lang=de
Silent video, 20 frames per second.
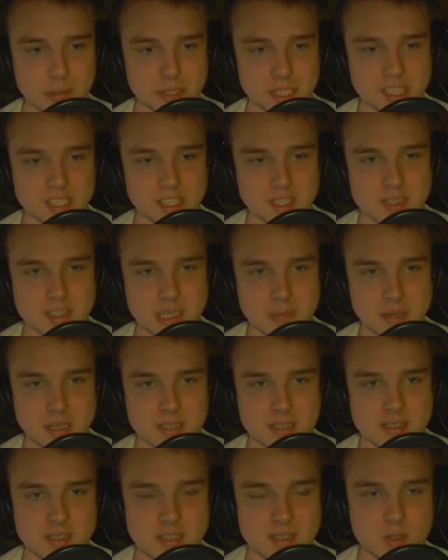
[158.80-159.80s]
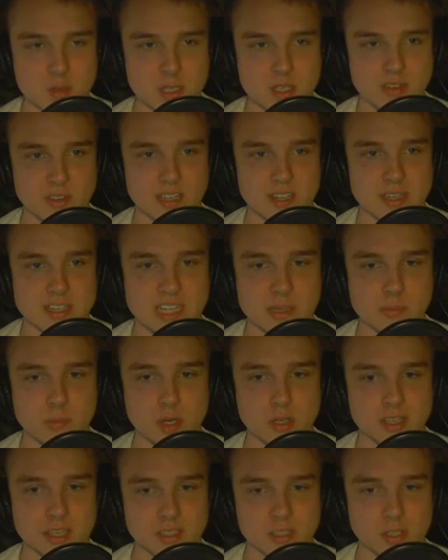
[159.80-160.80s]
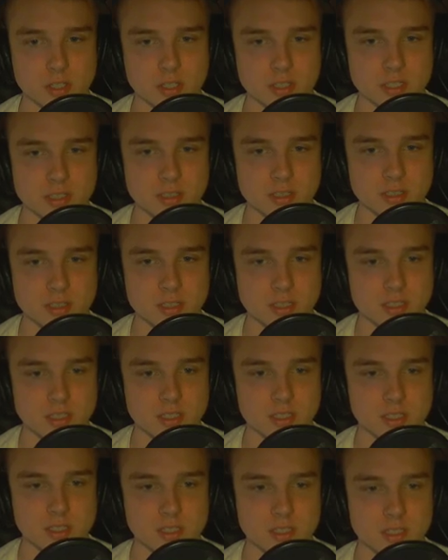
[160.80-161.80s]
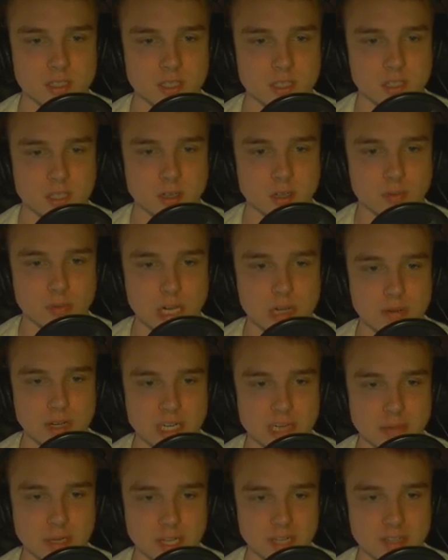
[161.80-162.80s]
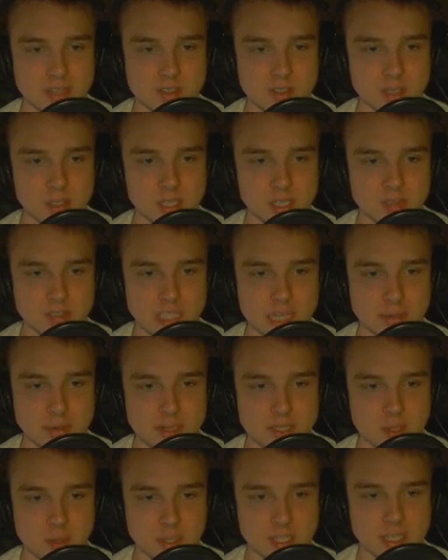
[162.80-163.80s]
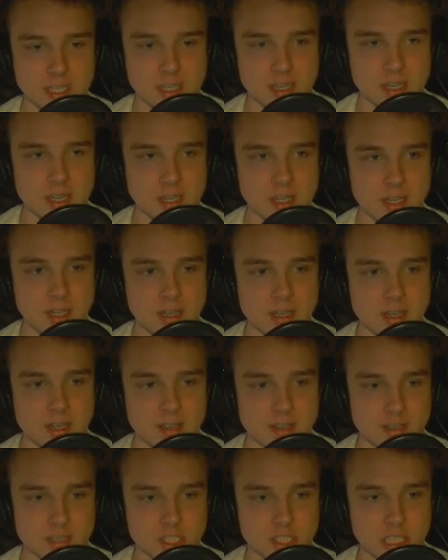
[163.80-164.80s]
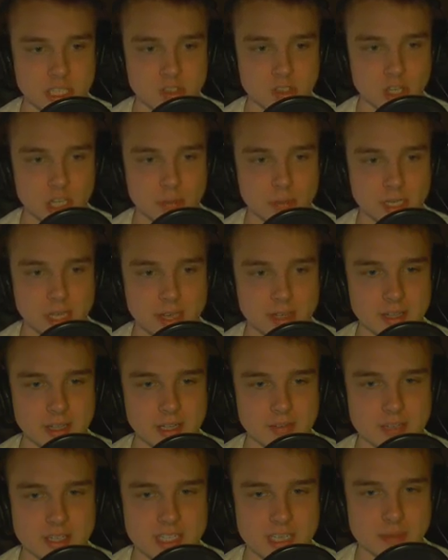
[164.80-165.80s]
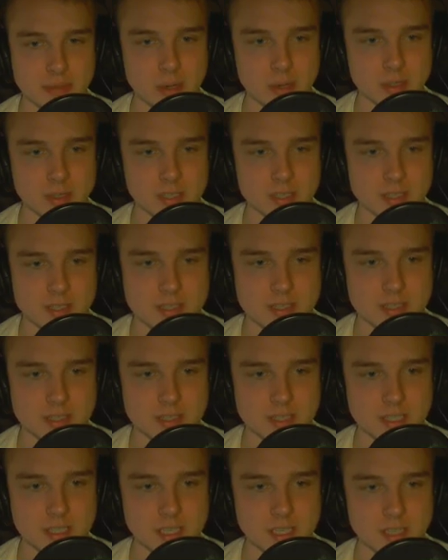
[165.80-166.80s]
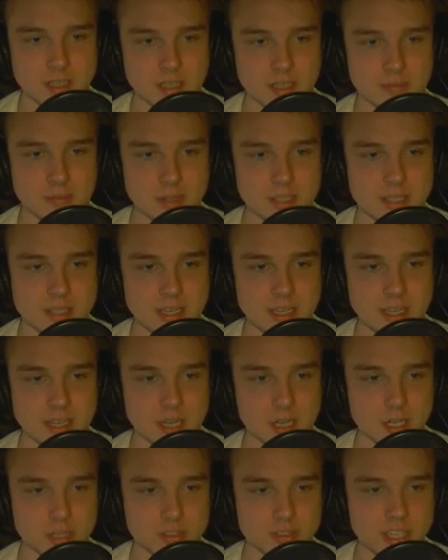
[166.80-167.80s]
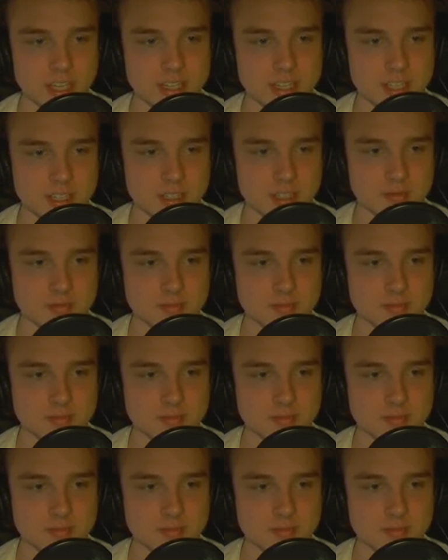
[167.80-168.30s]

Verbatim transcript: habe ich echt Angst. Ich habe Angst, dass er zum zweiten Asamor werden könnte. Und vor allem, weil er immer den HSV trifft. Aber ist auch egal. Das Stadtderby gegen den FC St. Pauli ist hier mit eröffnet.